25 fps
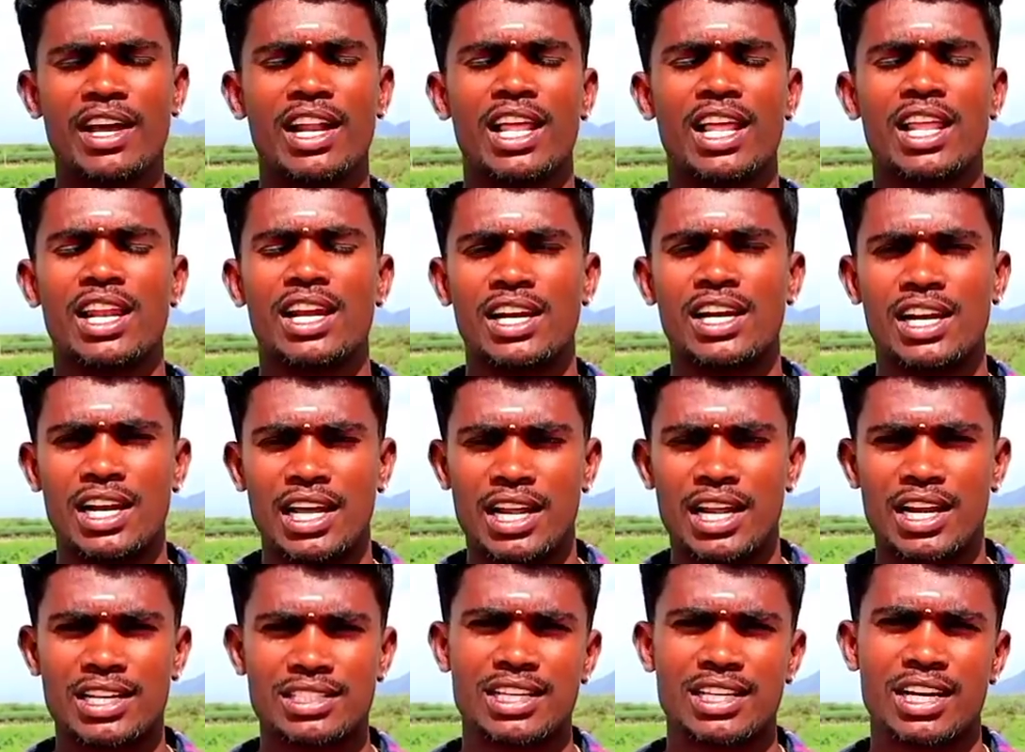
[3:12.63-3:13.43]

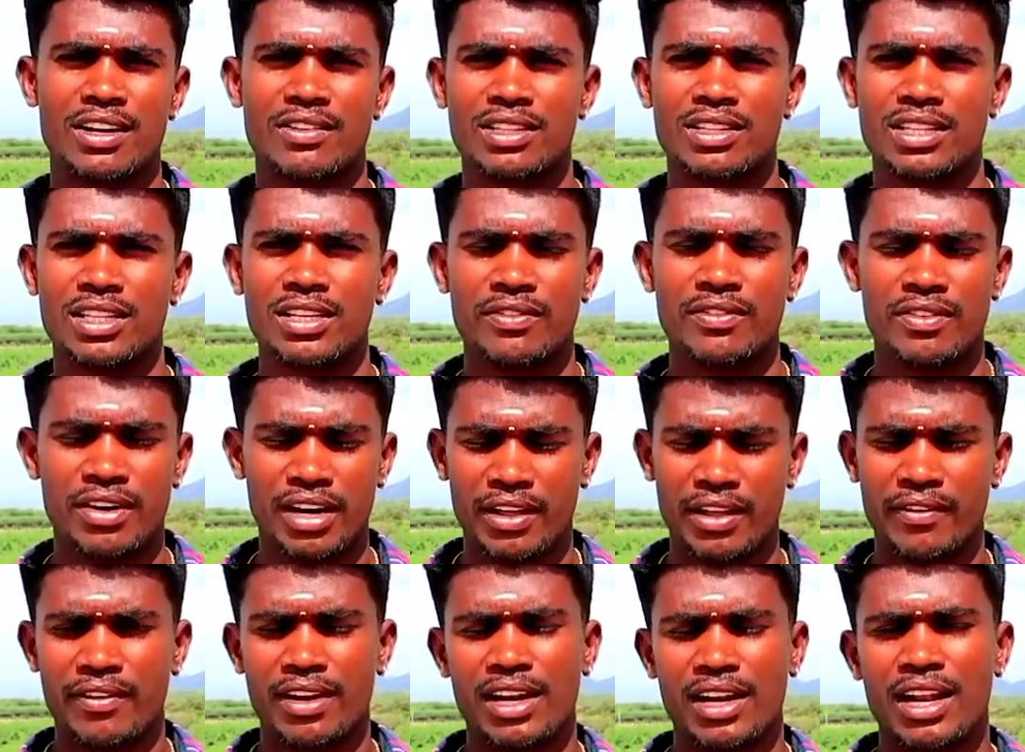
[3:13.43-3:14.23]
வேளாளர்ன்ற அரசாணை வந்து
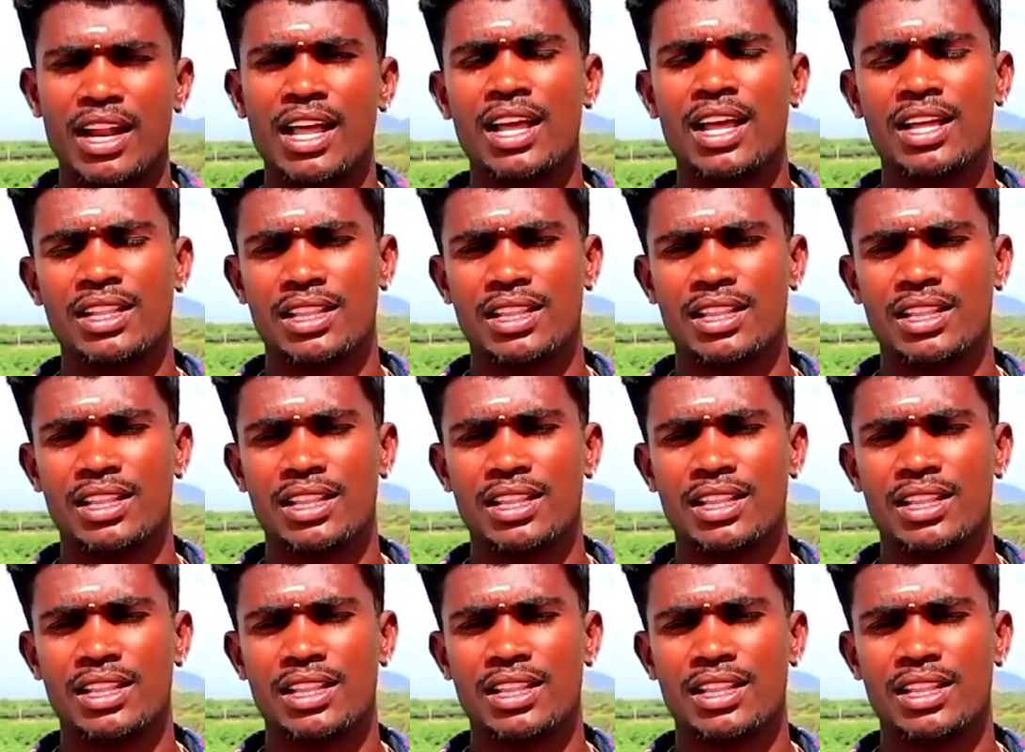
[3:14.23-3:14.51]
விரைவில்